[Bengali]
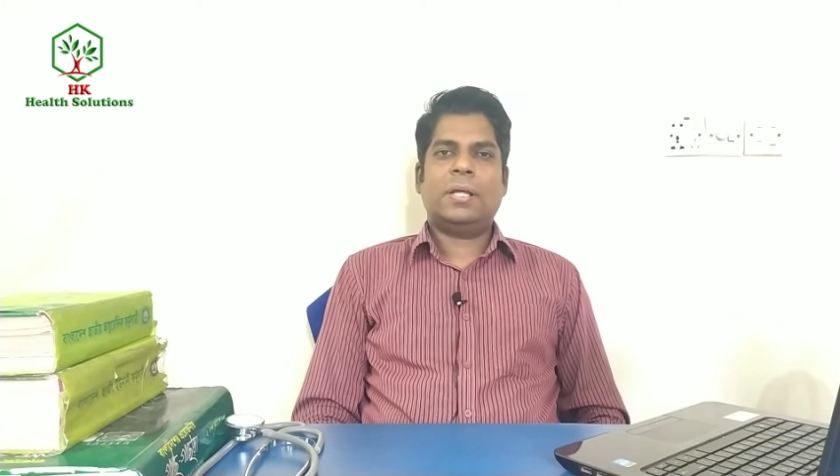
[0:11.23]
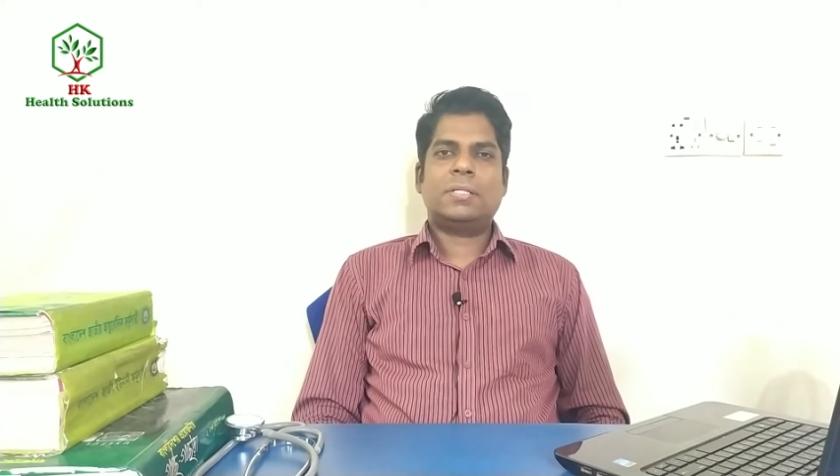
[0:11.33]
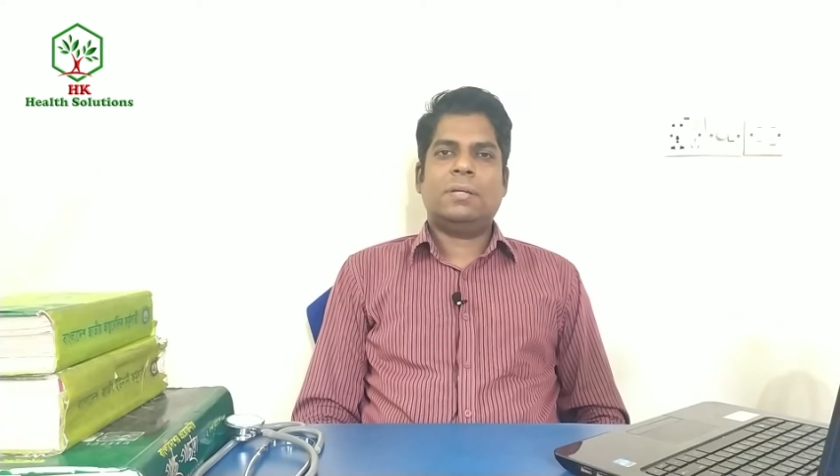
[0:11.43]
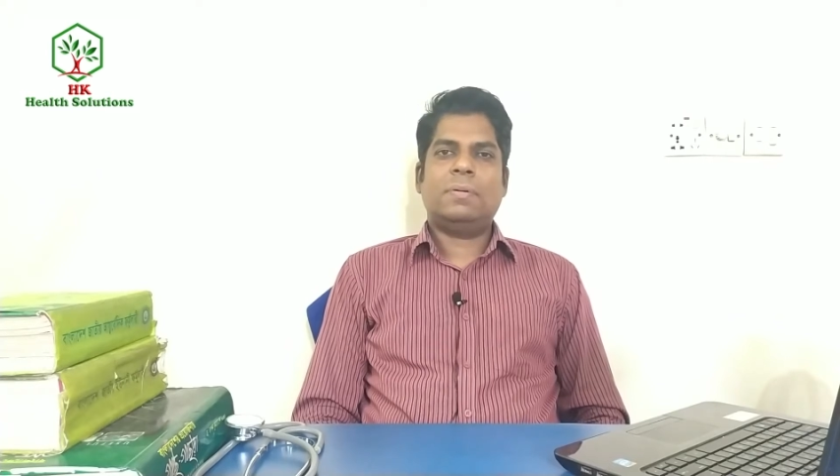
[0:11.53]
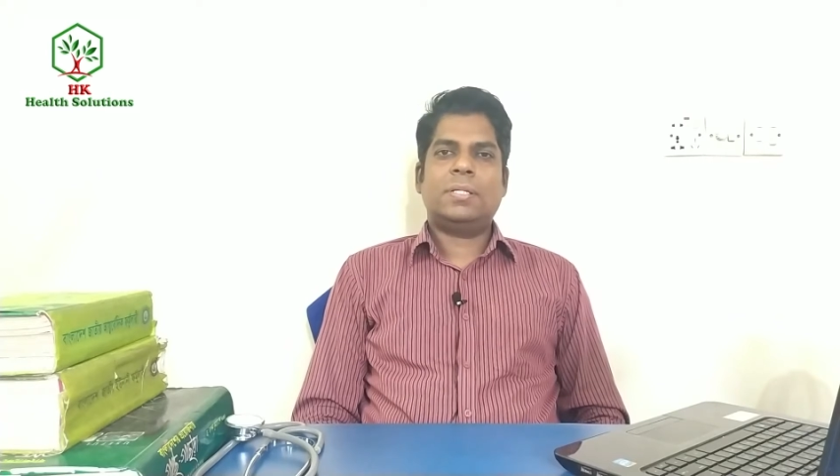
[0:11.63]

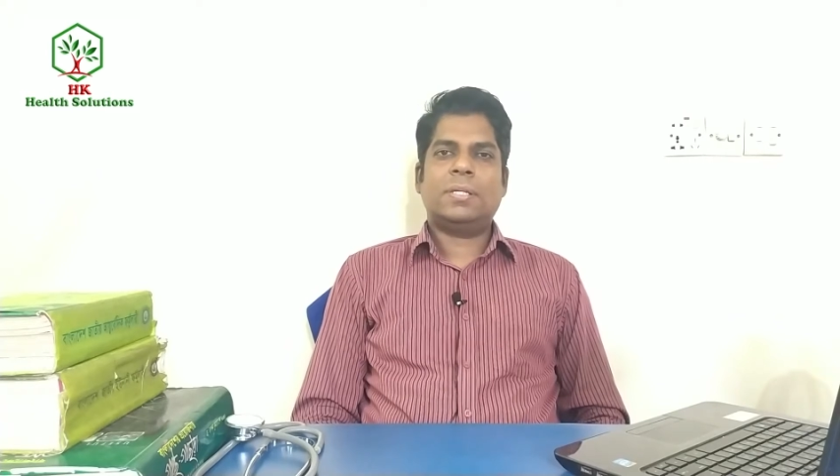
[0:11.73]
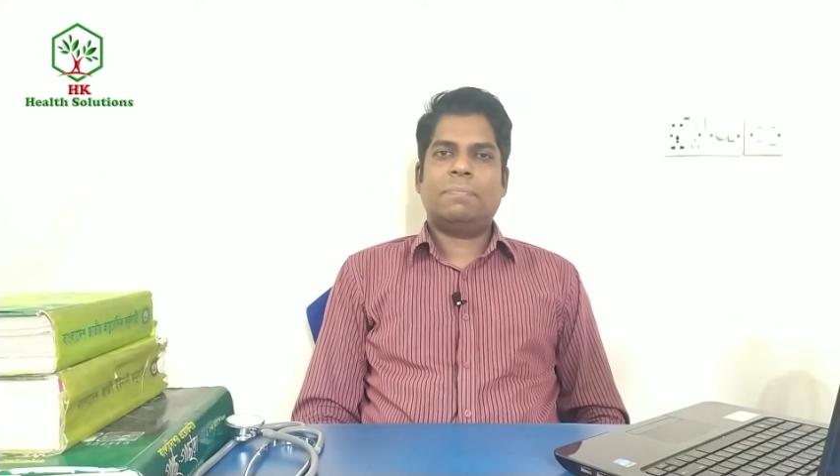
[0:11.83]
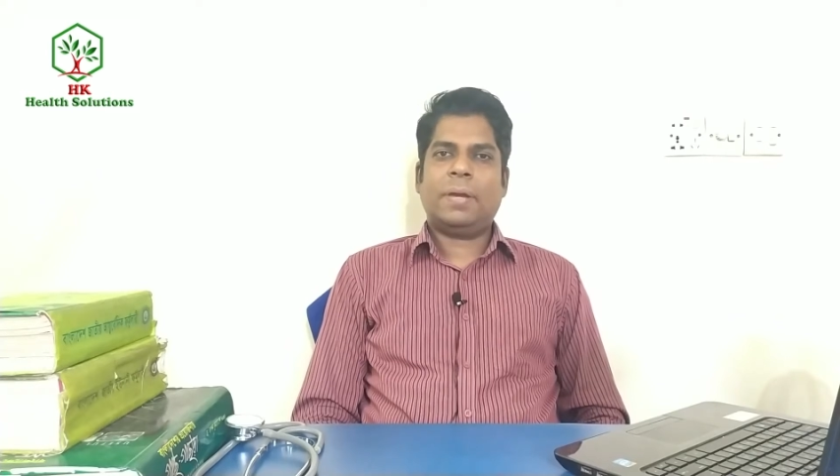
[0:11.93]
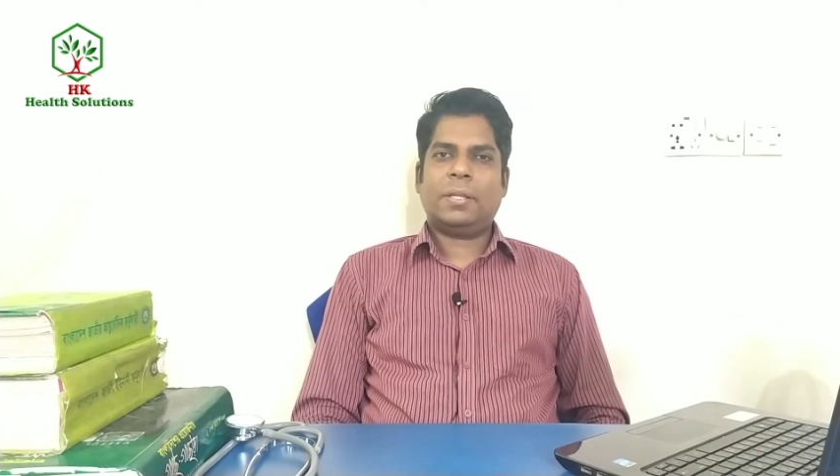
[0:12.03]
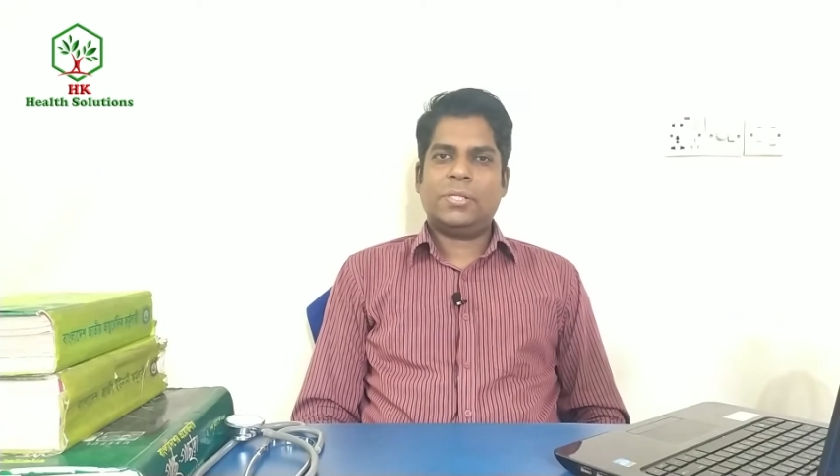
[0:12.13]
ন্যাচারাল মেডিসিন
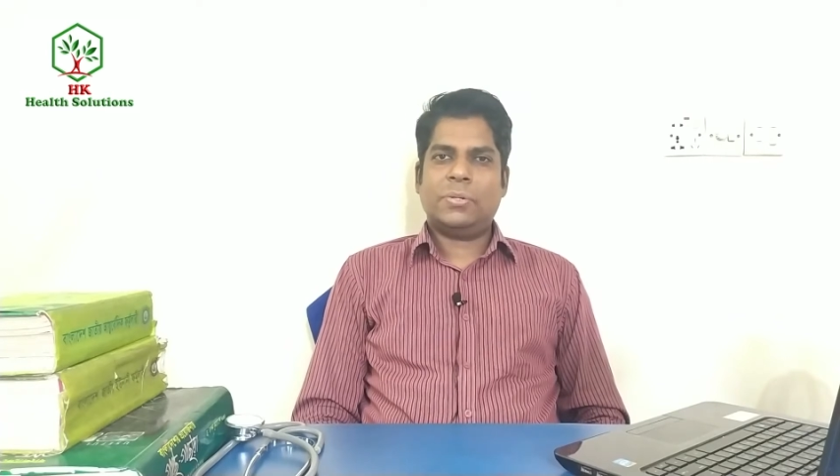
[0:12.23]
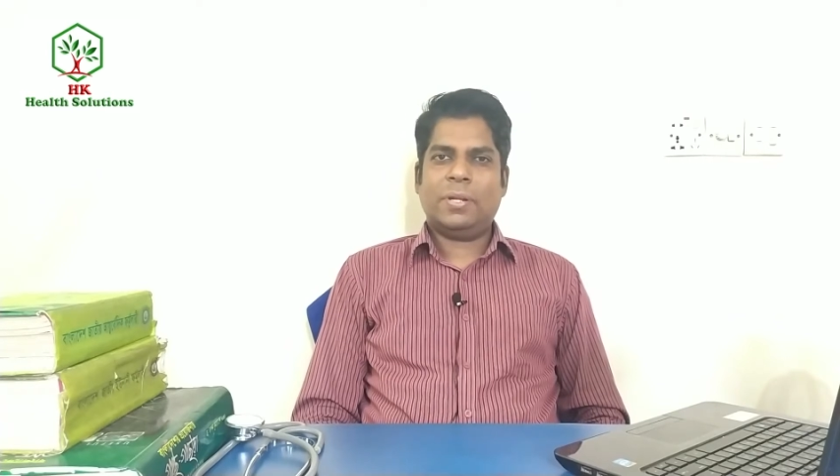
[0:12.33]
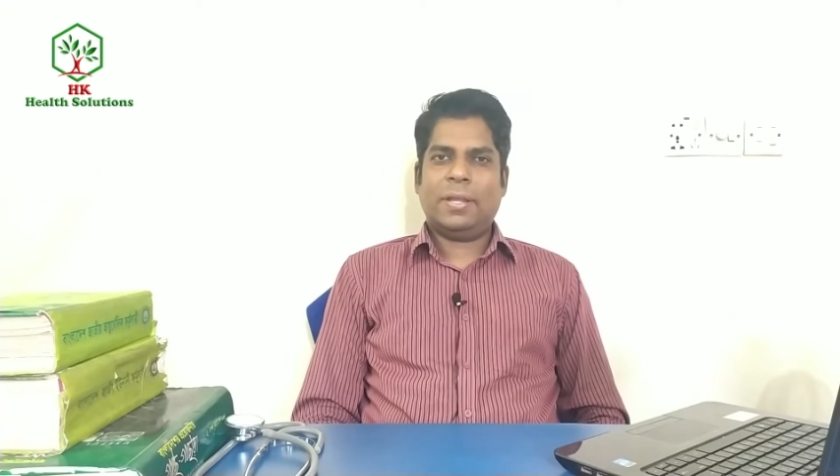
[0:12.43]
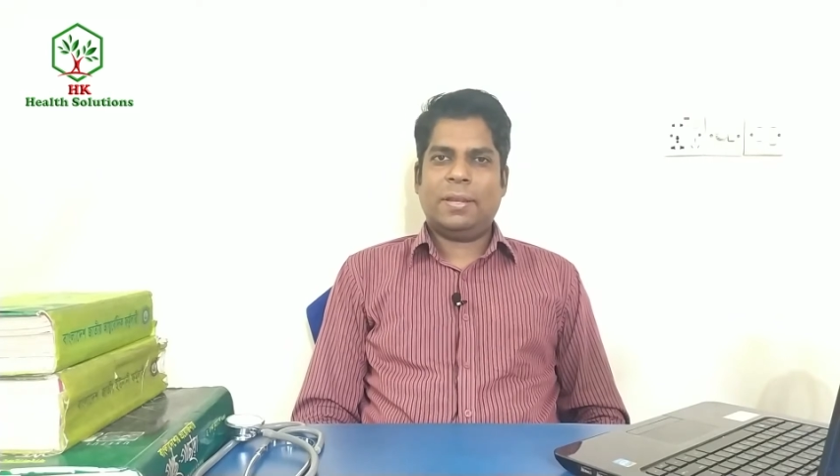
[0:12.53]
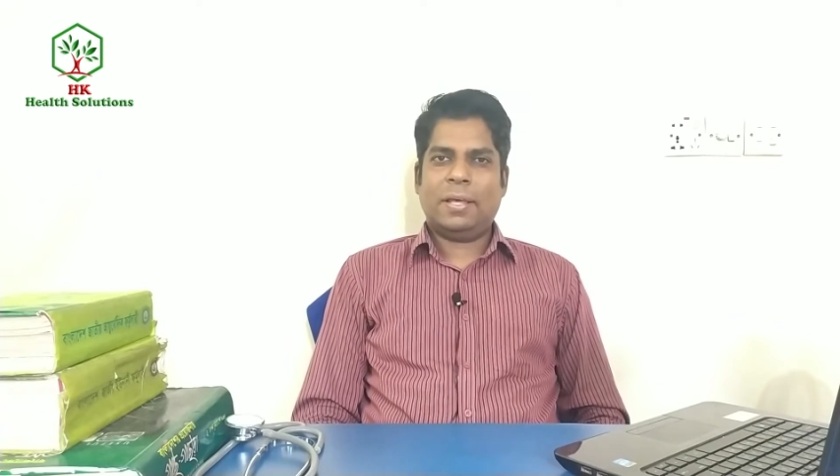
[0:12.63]

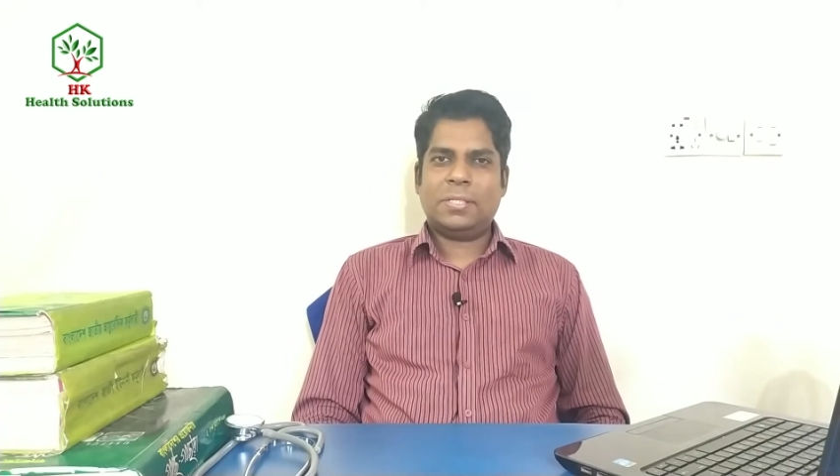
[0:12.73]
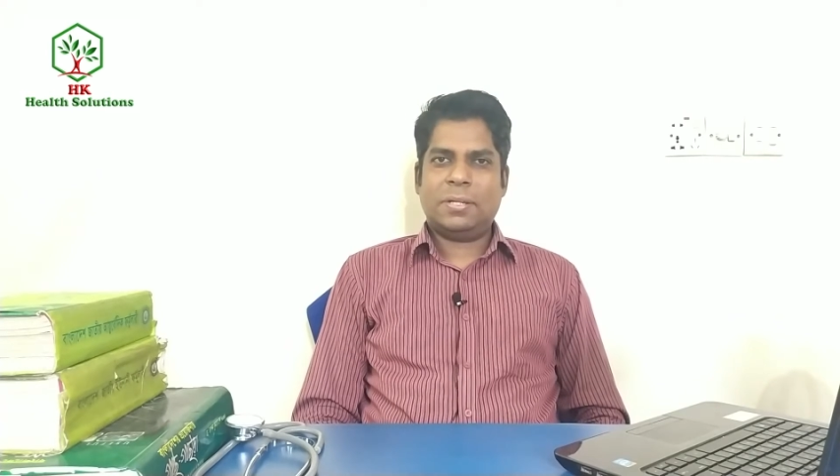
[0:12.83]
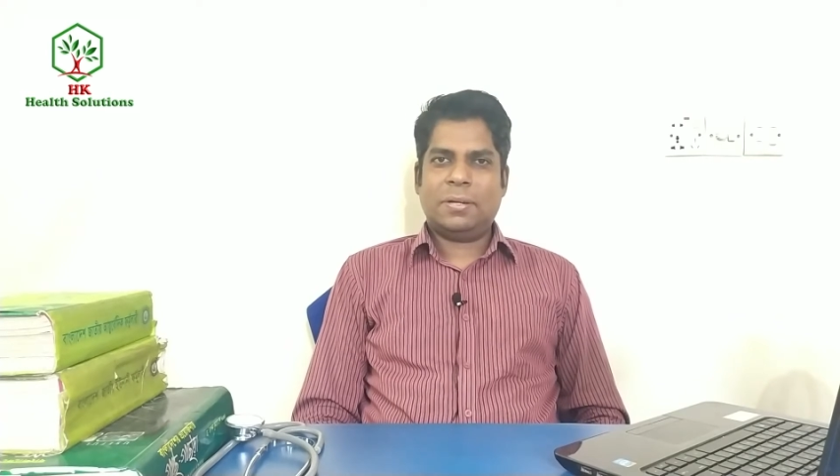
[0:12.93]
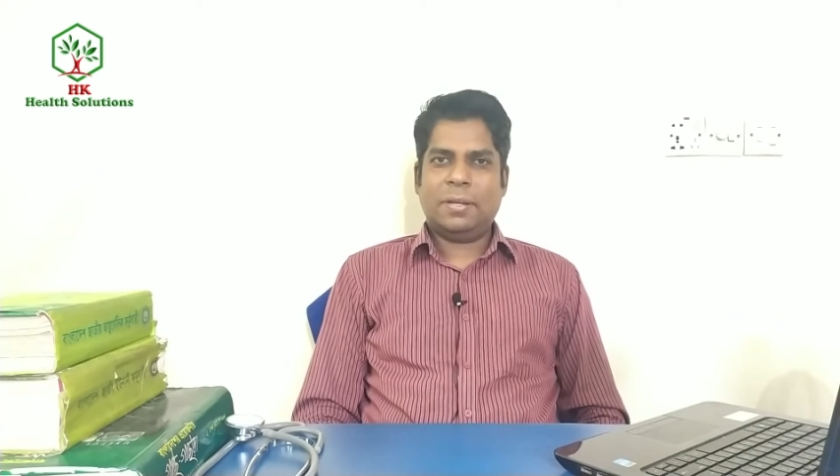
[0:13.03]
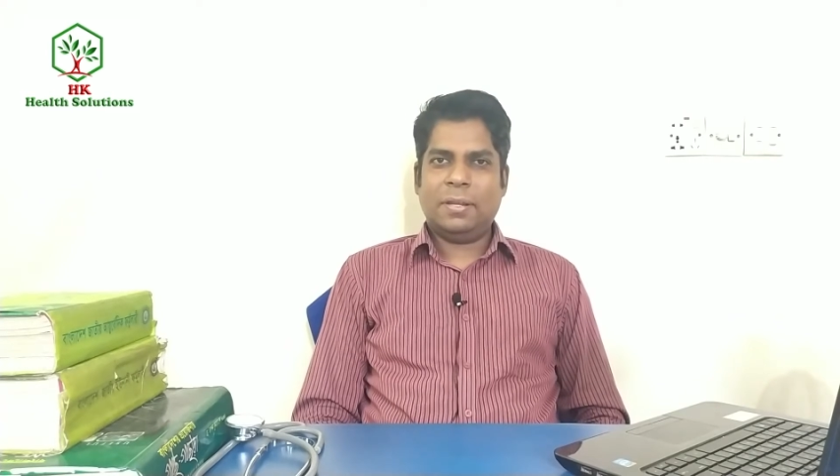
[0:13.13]
প্র্যাকটিশনার অ্যান্ড
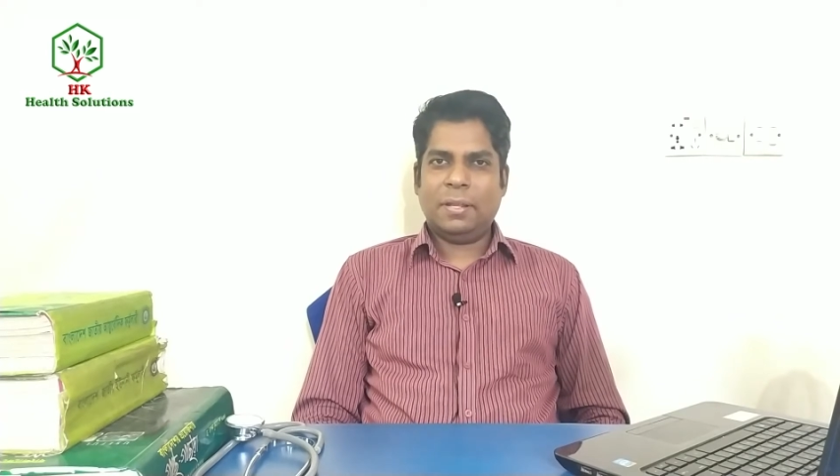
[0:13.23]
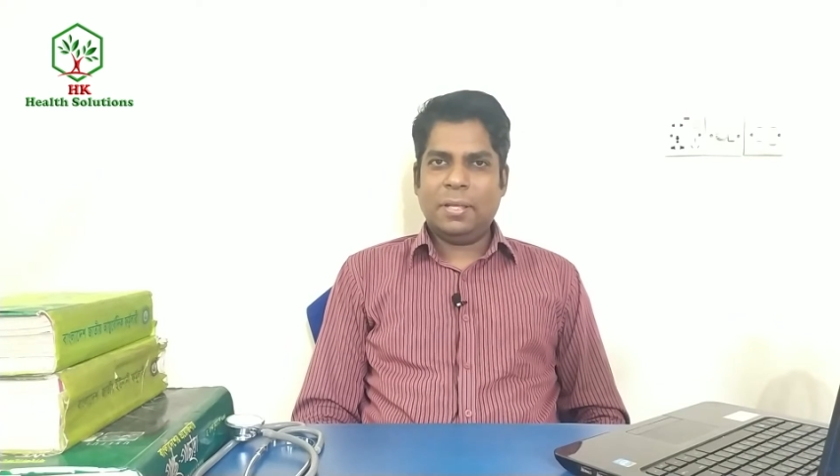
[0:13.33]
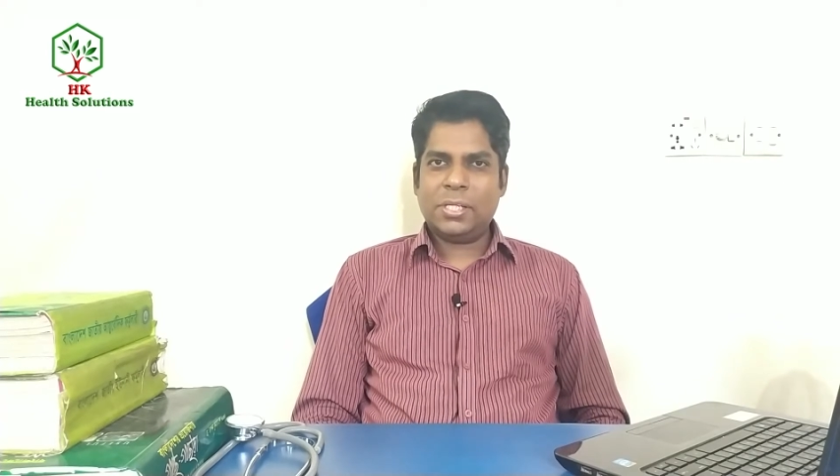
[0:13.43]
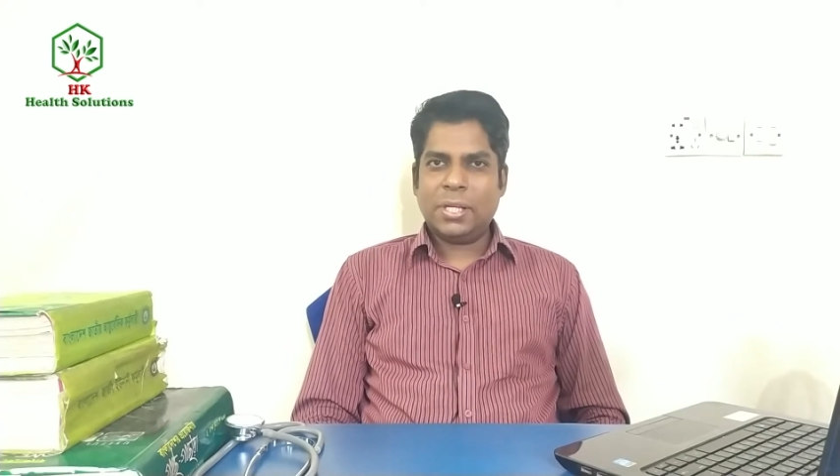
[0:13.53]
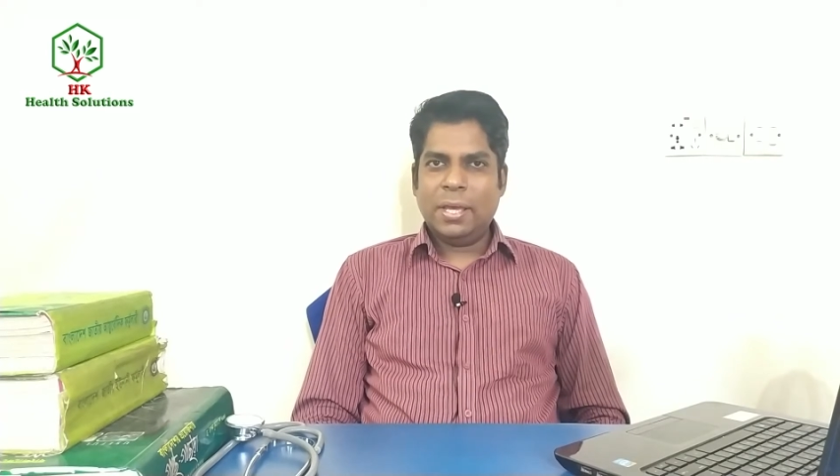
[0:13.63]
লেকচারার ইন ইংলিশ